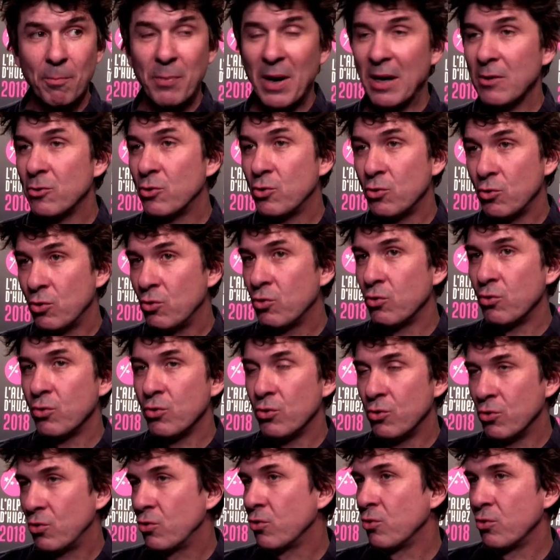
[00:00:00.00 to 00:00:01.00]
pas du tout,
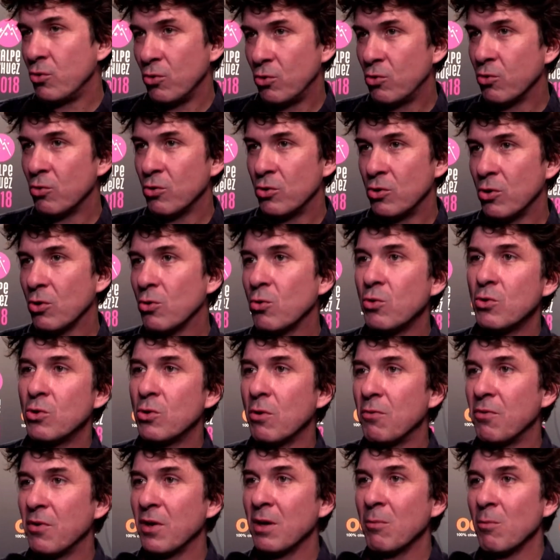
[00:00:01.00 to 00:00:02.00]
du tout, du tout, surtout
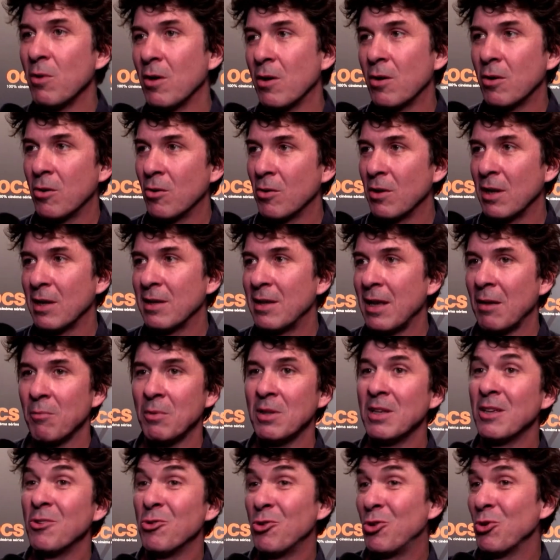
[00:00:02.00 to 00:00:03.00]
ce film qu'on a
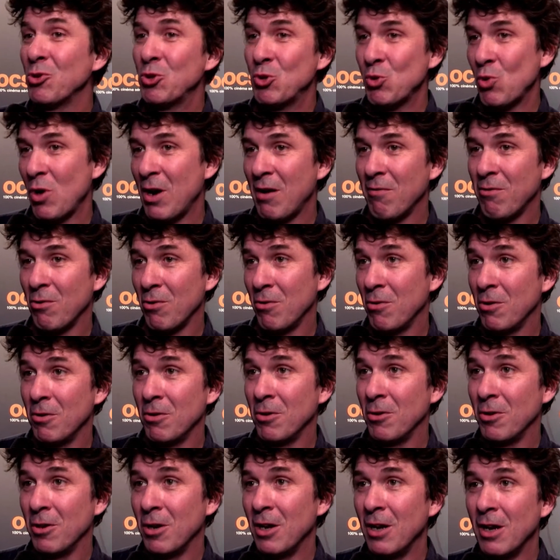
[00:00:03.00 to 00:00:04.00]
terminé deux jours avant
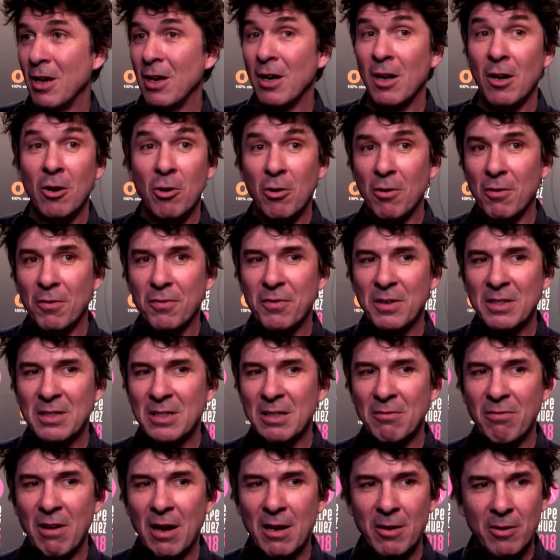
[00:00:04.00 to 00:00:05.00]
le, le
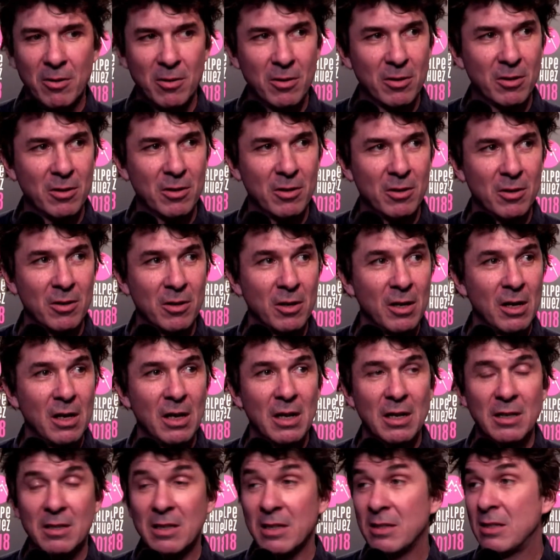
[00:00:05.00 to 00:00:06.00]
festival. Euh,
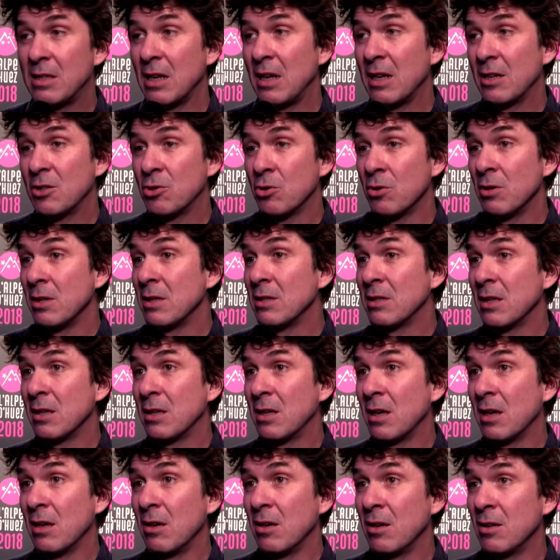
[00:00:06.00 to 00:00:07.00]
d'être sélectionné,
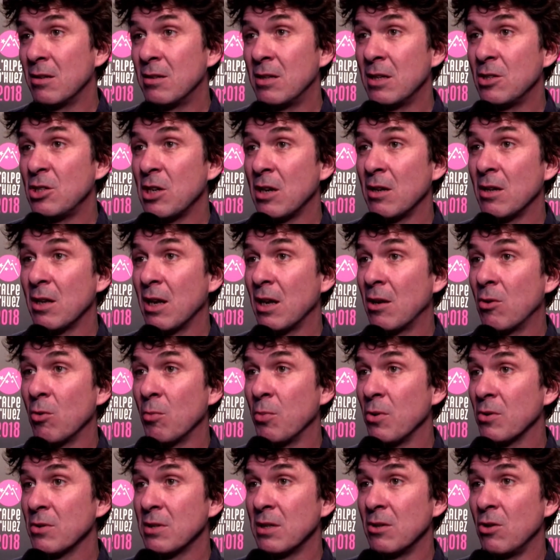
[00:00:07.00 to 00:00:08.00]
c'était déjà une
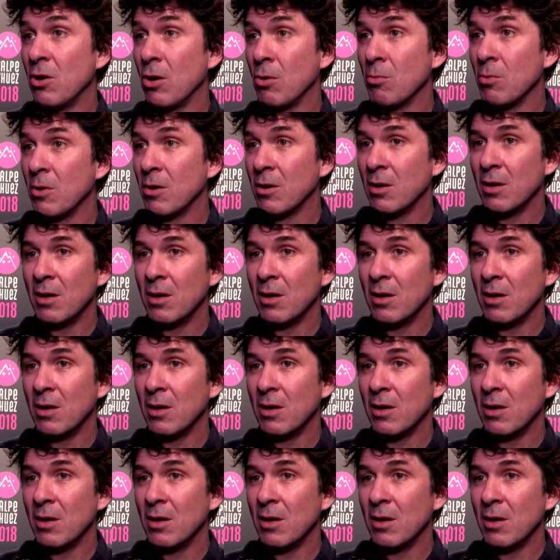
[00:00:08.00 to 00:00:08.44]
récompense énorme.